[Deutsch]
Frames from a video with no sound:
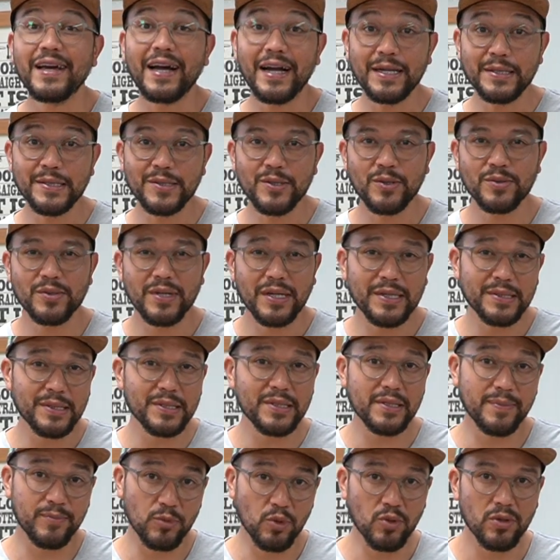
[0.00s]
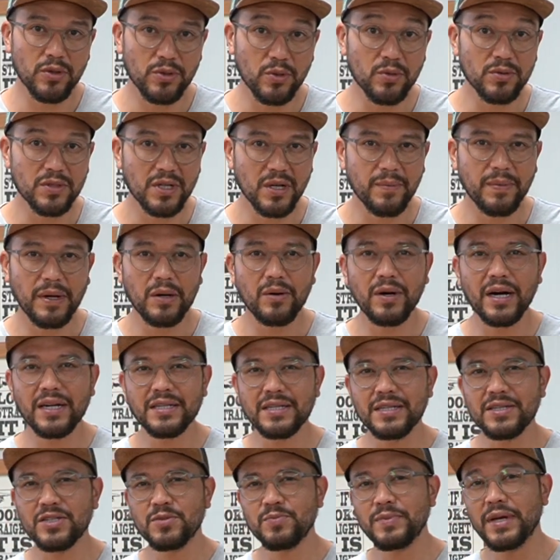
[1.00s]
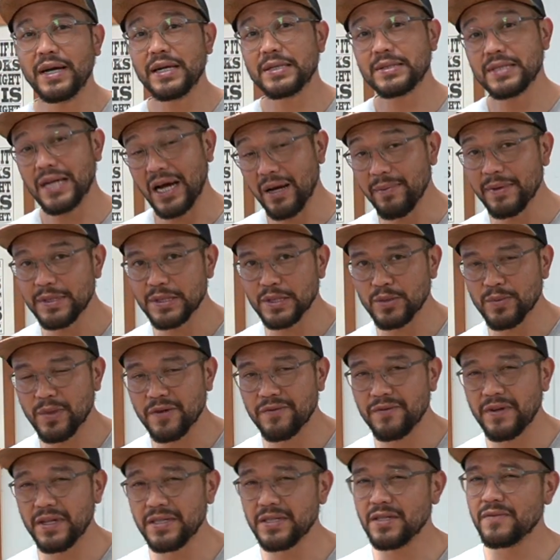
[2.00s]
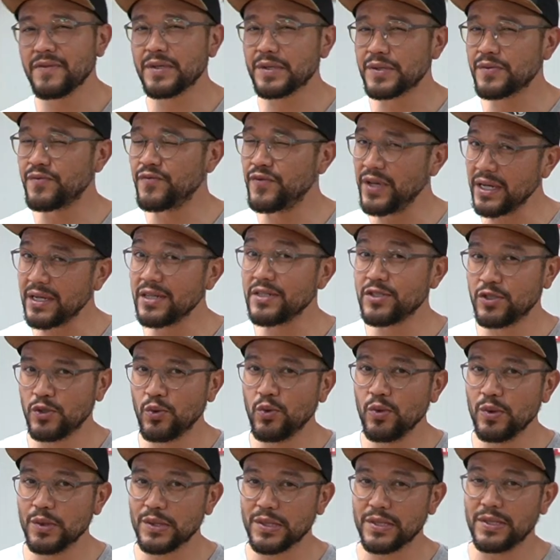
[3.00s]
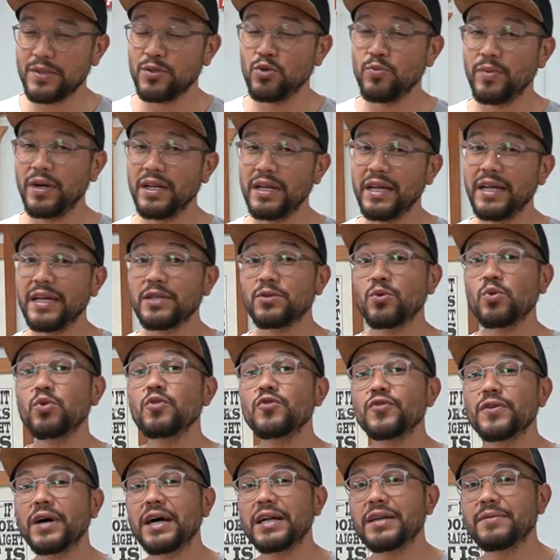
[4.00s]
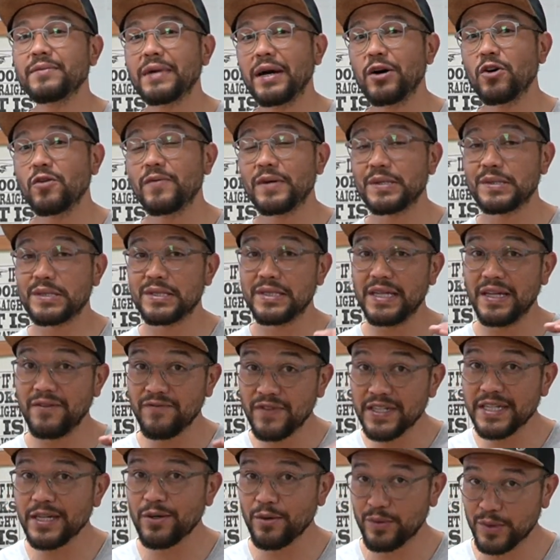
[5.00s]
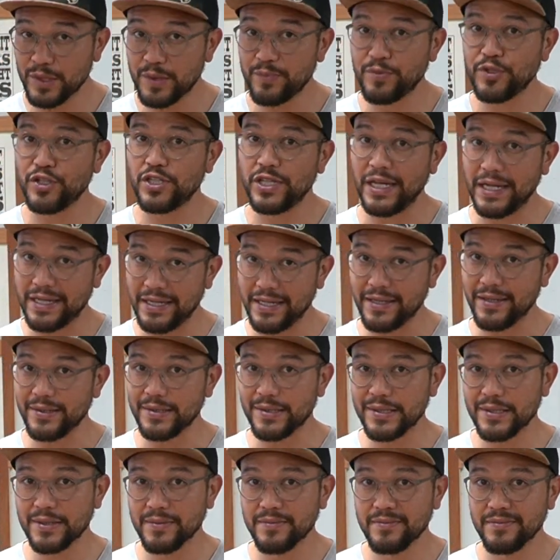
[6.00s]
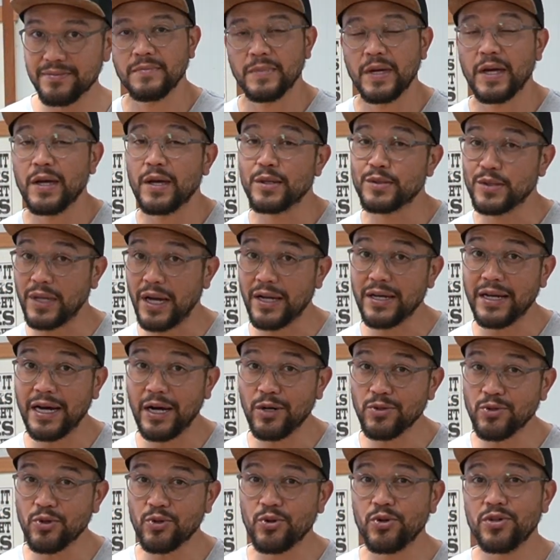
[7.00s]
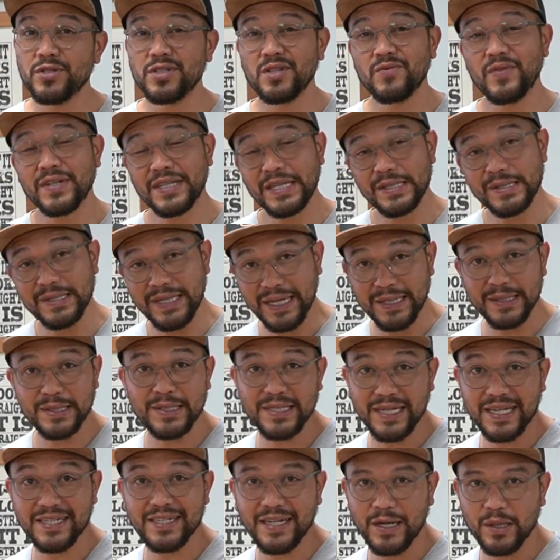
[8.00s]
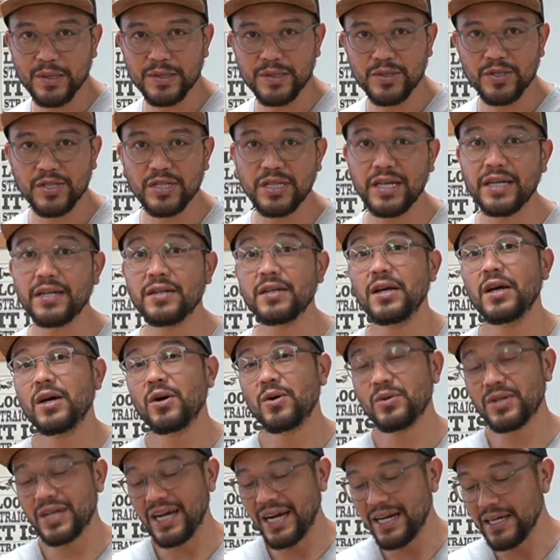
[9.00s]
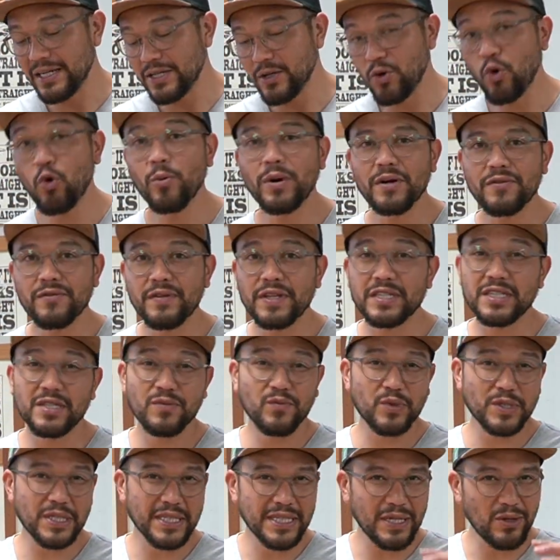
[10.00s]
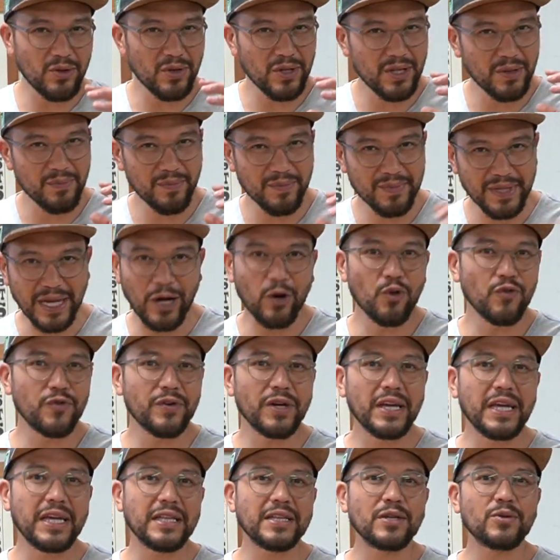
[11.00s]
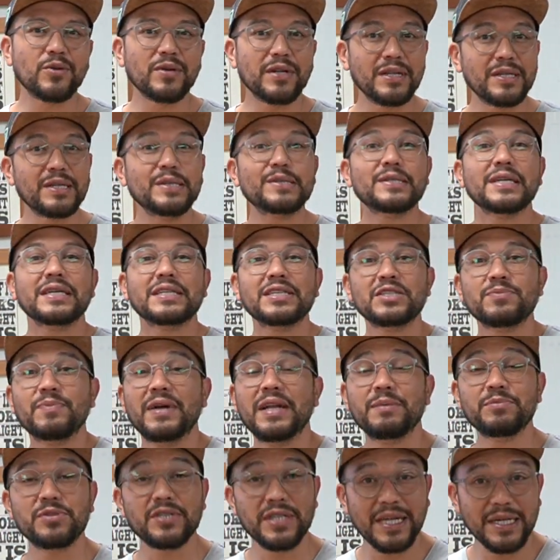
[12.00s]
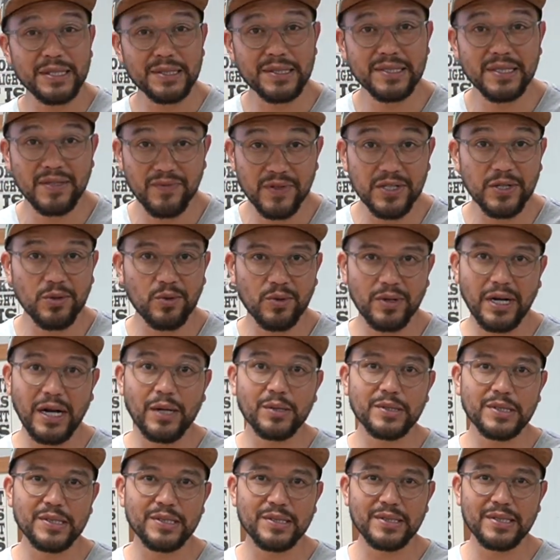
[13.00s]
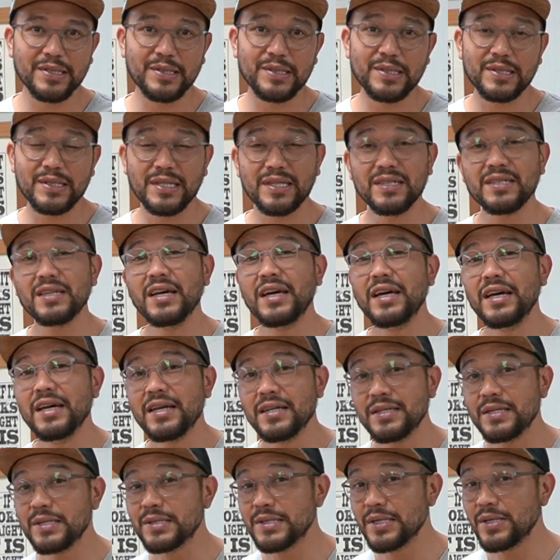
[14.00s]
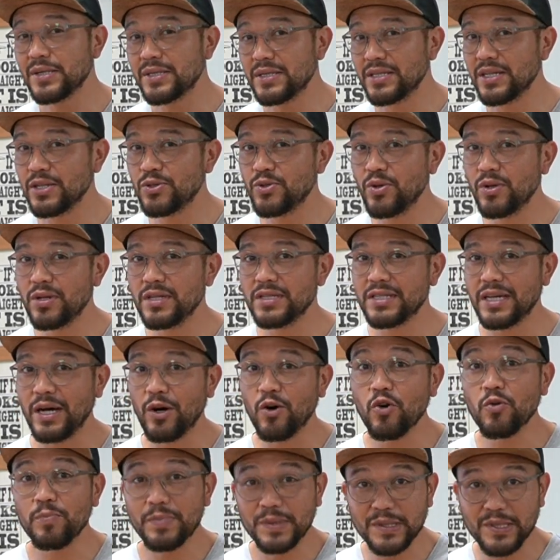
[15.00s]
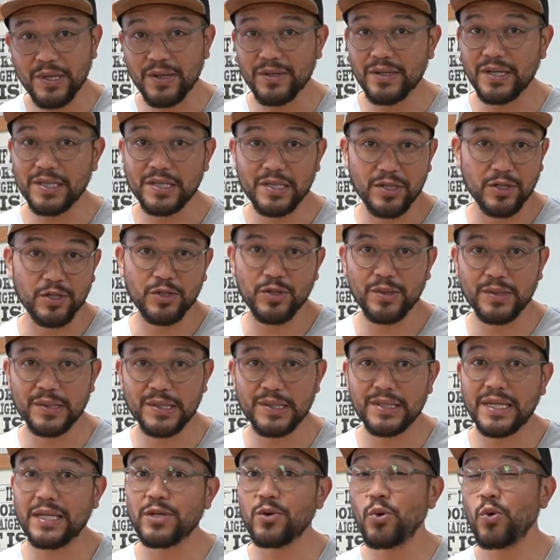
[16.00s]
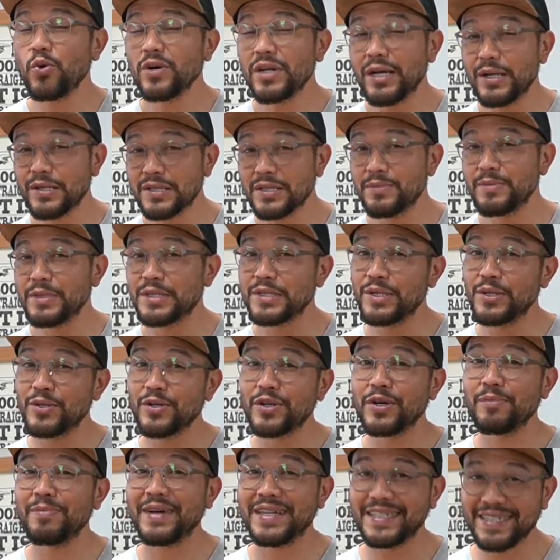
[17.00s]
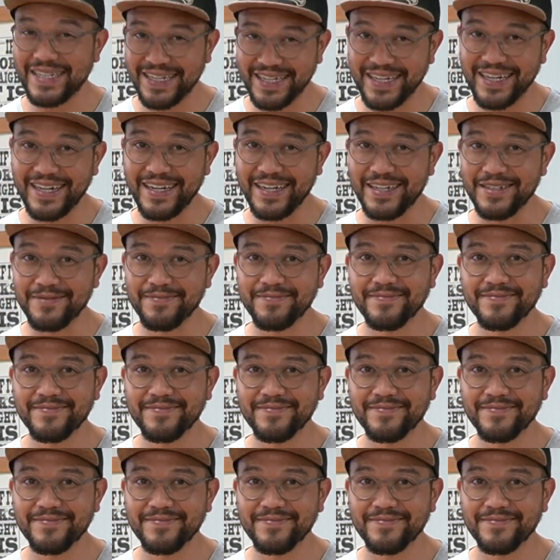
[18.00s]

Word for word: Als Kontrast zu dem dunklen Unterbau hatte ich mir als Arbeitsoberfläche was wirklich Cooles überlegt und vor allem auch was sehr witterungsbeständiges. Zu einer Outdoor-Küche wird das ganze Jahr draußen stehen und gerade die Oberflächen, wo es halt auch eben drauf regnet oder die, sag ich mal, am stärksten der Witterung ausgesetzt sind, die sollten natürlich auch besonders geschützt sein oder aus einem besonderen Material.